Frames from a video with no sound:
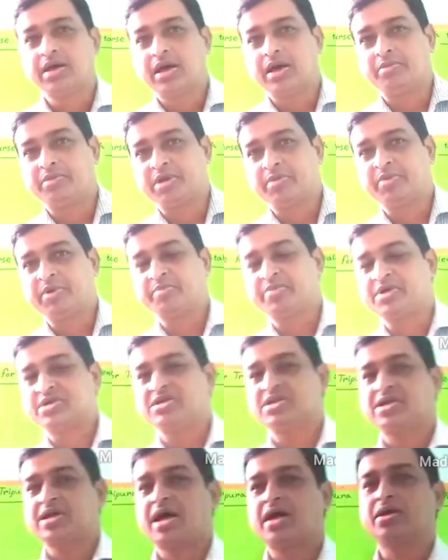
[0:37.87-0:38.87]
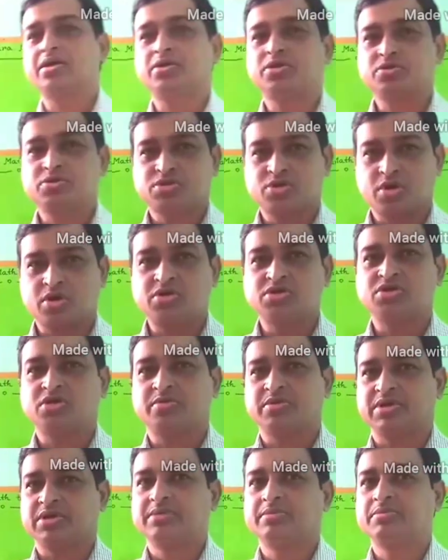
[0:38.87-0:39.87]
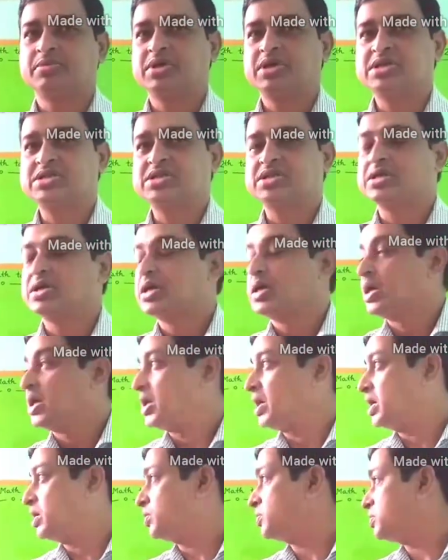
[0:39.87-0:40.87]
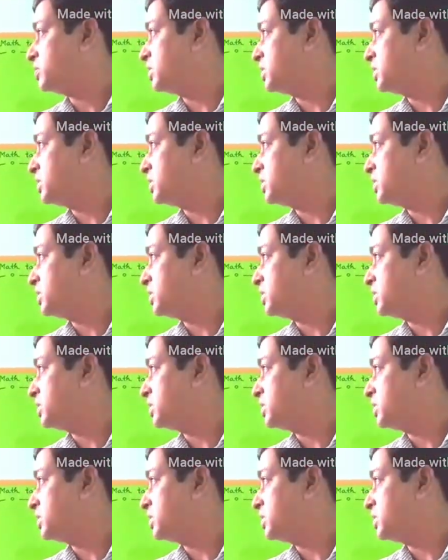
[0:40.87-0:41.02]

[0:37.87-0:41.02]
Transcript: আমাদের প্রিপারেশনটা আর একটু সহজ হবে ঠিক আছে এর